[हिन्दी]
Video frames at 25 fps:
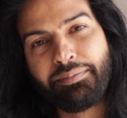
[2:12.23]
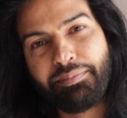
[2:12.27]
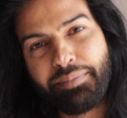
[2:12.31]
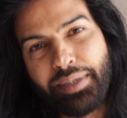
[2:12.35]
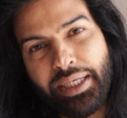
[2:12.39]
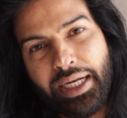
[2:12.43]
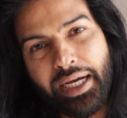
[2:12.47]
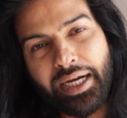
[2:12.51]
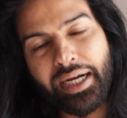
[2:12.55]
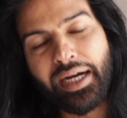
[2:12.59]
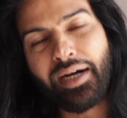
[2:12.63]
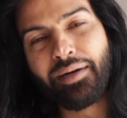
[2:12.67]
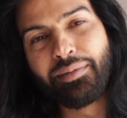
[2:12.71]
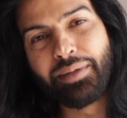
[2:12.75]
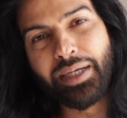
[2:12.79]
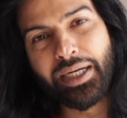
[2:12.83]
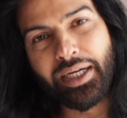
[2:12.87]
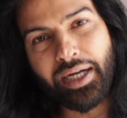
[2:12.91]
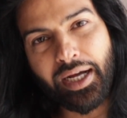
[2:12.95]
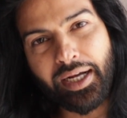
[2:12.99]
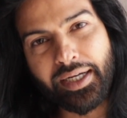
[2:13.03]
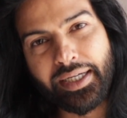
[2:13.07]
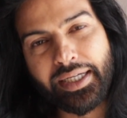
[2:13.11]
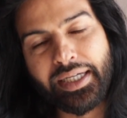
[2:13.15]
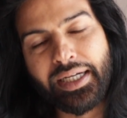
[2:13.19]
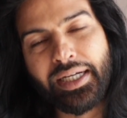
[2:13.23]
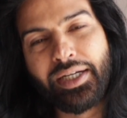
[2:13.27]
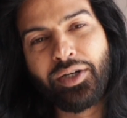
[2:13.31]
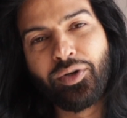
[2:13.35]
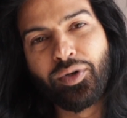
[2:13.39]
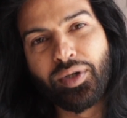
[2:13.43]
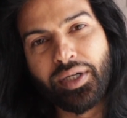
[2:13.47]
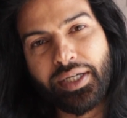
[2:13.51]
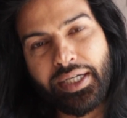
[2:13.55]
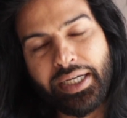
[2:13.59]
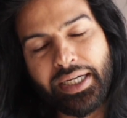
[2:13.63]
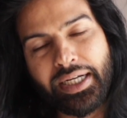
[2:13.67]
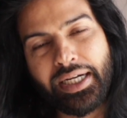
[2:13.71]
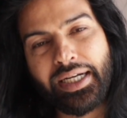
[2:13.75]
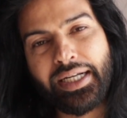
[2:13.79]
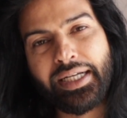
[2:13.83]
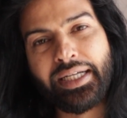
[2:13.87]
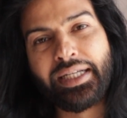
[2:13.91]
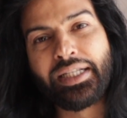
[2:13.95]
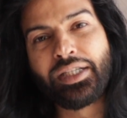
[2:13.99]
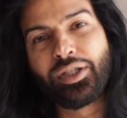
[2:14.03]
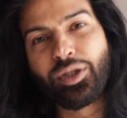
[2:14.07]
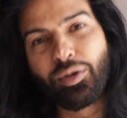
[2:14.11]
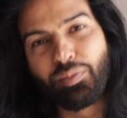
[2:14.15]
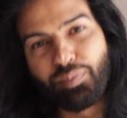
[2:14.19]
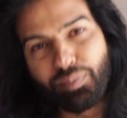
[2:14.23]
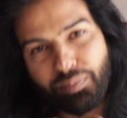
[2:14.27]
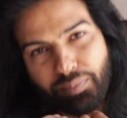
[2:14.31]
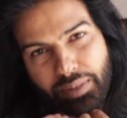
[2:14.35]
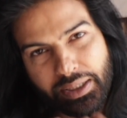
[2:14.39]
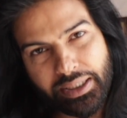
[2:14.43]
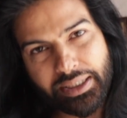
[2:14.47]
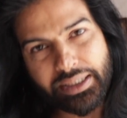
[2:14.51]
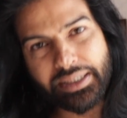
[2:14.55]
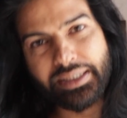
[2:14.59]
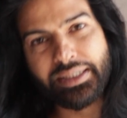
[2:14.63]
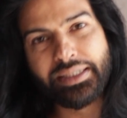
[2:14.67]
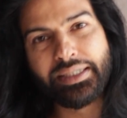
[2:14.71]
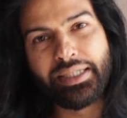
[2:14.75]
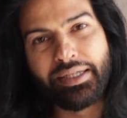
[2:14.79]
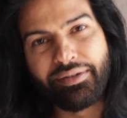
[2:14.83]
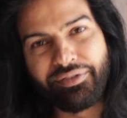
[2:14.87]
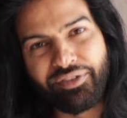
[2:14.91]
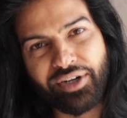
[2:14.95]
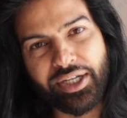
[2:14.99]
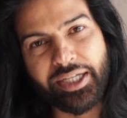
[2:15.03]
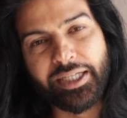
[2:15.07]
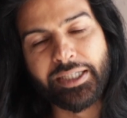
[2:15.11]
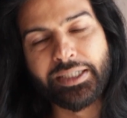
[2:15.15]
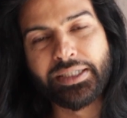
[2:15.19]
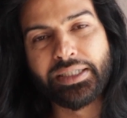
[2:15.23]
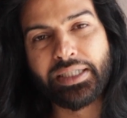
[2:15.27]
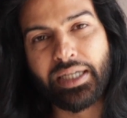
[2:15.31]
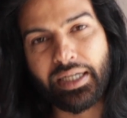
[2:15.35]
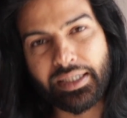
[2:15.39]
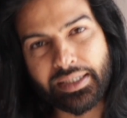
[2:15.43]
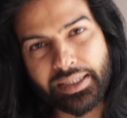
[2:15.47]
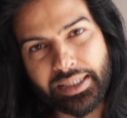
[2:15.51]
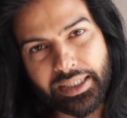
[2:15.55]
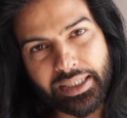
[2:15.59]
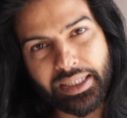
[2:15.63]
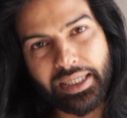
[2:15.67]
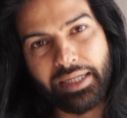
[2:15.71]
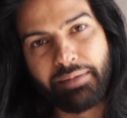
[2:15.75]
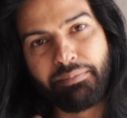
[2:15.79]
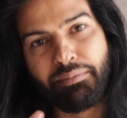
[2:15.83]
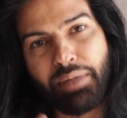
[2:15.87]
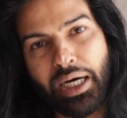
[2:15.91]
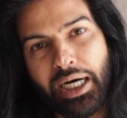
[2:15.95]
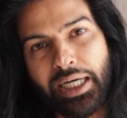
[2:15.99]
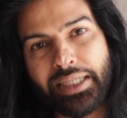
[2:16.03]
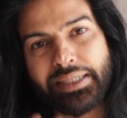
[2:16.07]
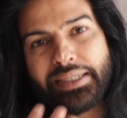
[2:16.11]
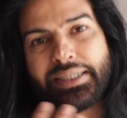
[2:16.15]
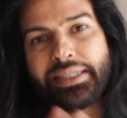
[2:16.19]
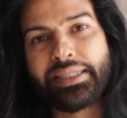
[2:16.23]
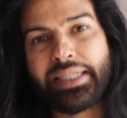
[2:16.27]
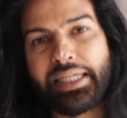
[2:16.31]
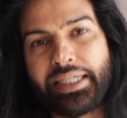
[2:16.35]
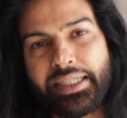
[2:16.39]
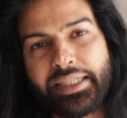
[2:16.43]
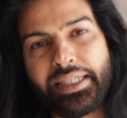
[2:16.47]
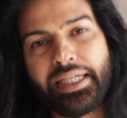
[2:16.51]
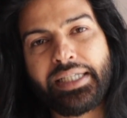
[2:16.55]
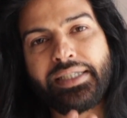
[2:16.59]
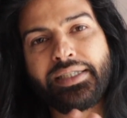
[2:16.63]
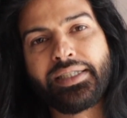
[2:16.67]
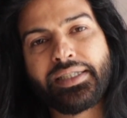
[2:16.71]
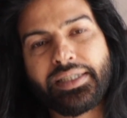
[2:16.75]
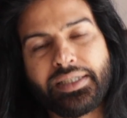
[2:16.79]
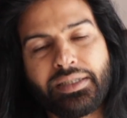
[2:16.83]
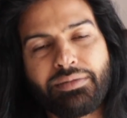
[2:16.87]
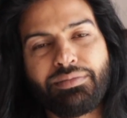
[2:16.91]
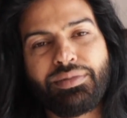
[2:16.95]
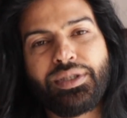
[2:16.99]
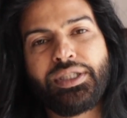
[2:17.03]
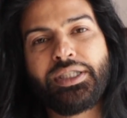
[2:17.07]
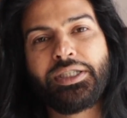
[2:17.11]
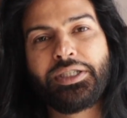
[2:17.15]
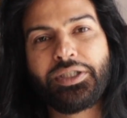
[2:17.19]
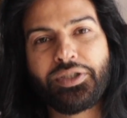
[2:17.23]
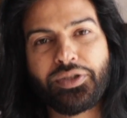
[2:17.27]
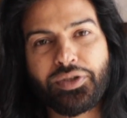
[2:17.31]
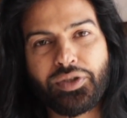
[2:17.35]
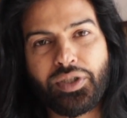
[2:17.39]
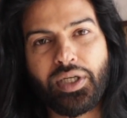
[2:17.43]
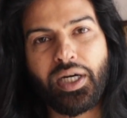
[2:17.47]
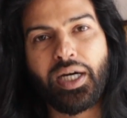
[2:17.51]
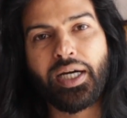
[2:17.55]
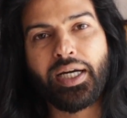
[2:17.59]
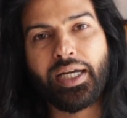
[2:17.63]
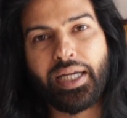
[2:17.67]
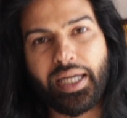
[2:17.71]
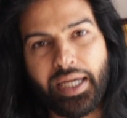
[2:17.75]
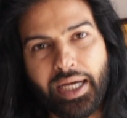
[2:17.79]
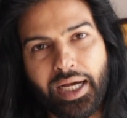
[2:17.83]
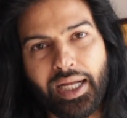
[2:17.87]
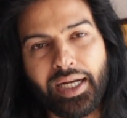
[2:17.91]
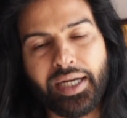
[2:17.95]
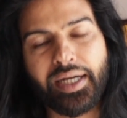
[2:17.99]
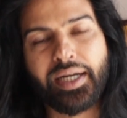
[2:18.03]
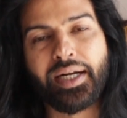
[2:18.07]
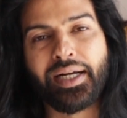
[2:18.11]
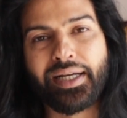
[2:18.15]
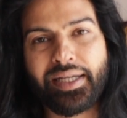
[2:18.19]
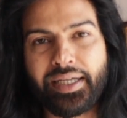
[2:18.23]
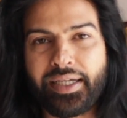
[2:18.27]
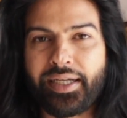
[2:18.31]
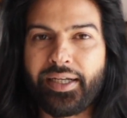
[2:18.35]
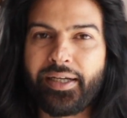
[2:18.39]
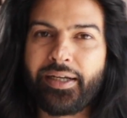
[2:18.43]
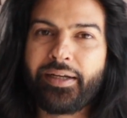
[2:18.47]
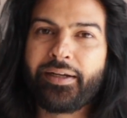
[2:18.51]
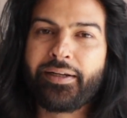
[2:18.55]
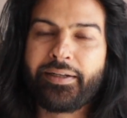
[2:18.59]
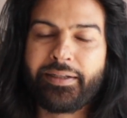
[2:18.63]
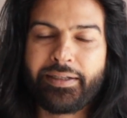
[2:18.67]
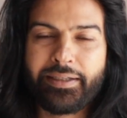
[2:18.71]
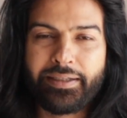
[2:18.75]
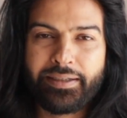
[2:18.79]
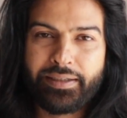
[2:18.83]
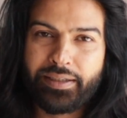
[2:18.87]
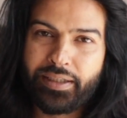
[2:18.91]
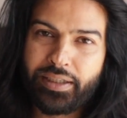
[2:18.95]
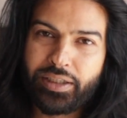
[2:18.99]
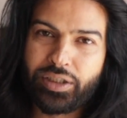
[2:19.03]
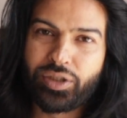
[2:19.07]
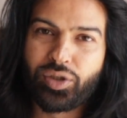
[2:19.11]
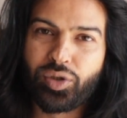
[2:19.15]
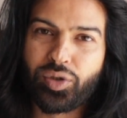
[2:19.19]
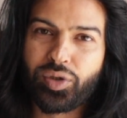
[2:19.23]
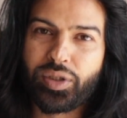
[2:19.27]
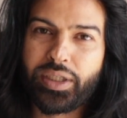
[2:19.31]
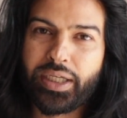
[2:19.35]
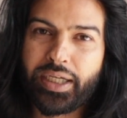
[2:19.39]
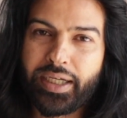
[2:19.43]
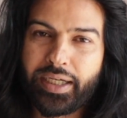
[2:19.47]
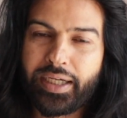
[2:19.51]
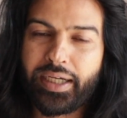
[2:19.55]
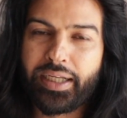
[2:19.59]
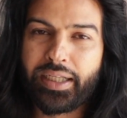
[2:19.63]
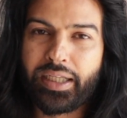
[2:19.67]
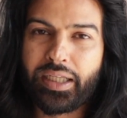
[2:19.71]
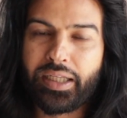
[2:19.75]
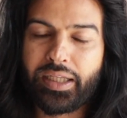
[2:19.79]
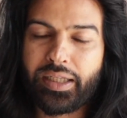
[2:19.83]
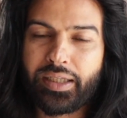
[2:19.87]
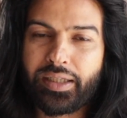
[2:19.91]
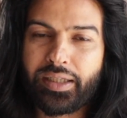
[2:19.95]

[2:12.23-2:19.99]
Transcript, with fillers: बिना काम के ना निकलें और निकलें तो प्लीज़ सेफ्टी के साथ निकलें मास्क सैनिटाइज़र सब चीज़ों का ख्याल रखें नहीं तो दिक्कत